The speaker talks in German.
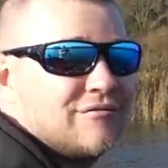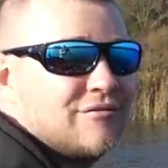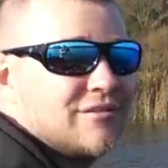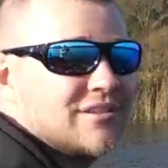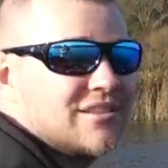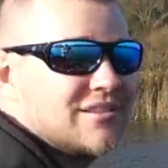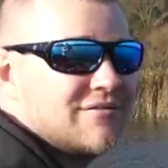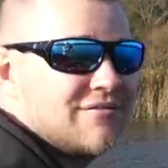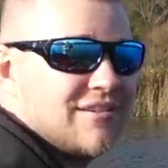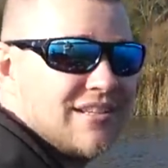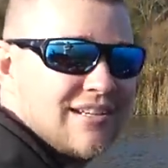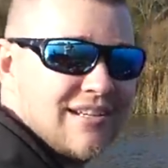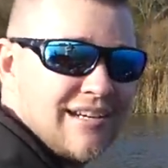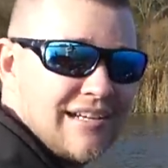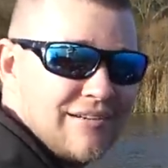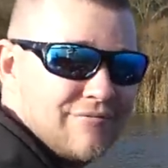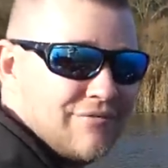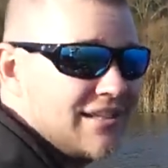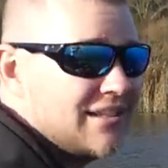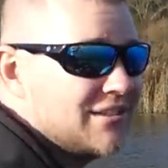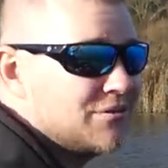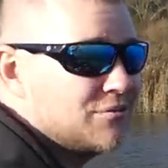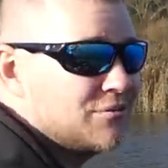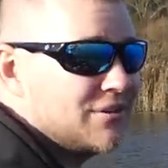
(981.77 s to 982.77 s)
Vor zwei Jahren war
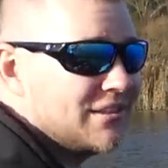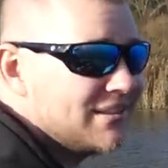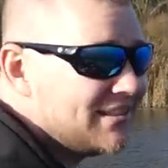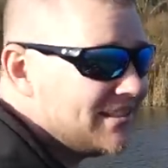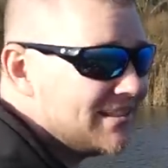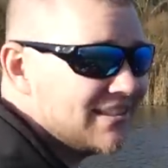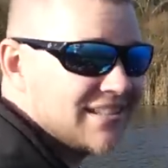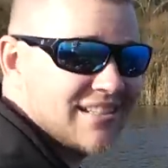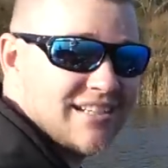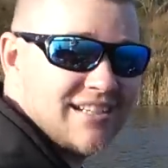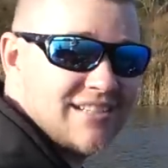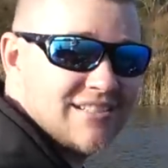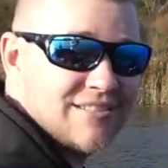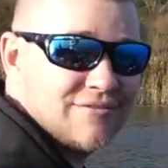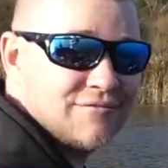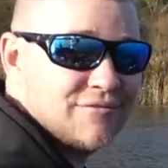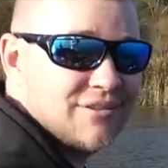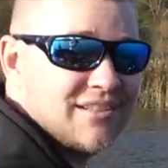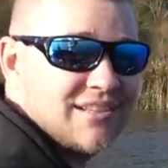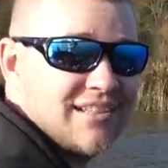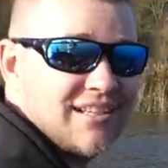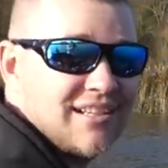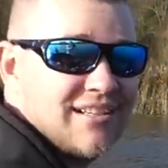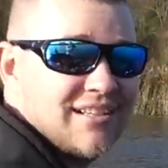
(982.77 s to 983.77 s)
ja so richtig krass
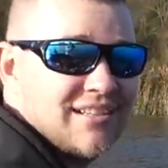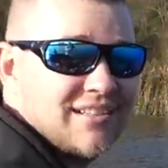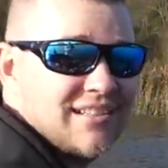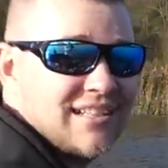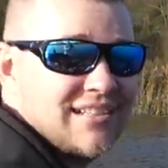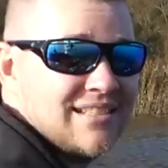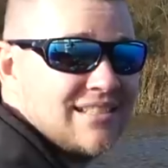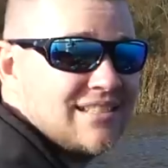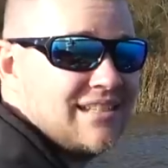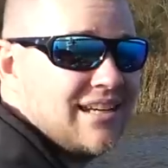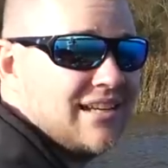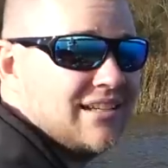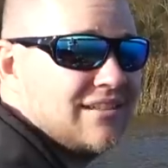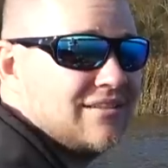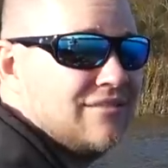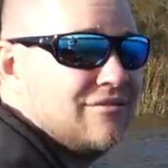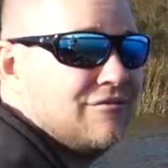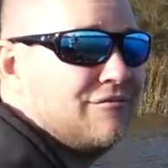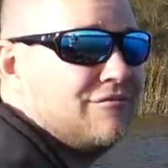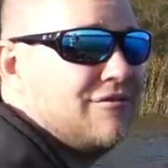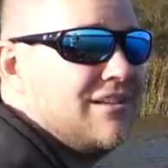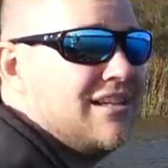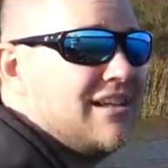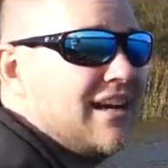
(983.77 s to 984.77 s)
Winter, ganz lange,
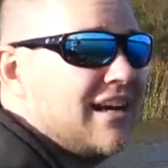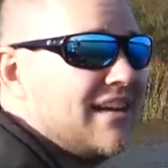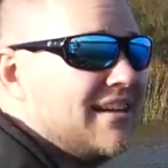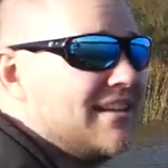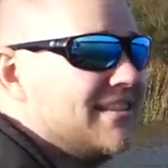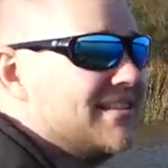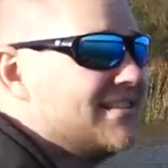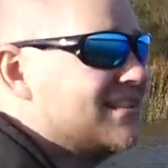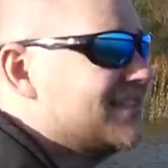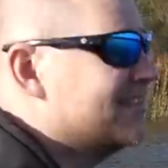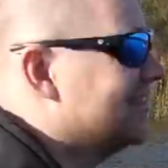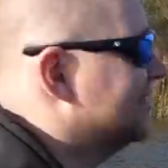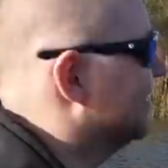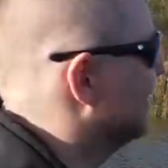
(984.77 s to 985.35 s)
viel Eis.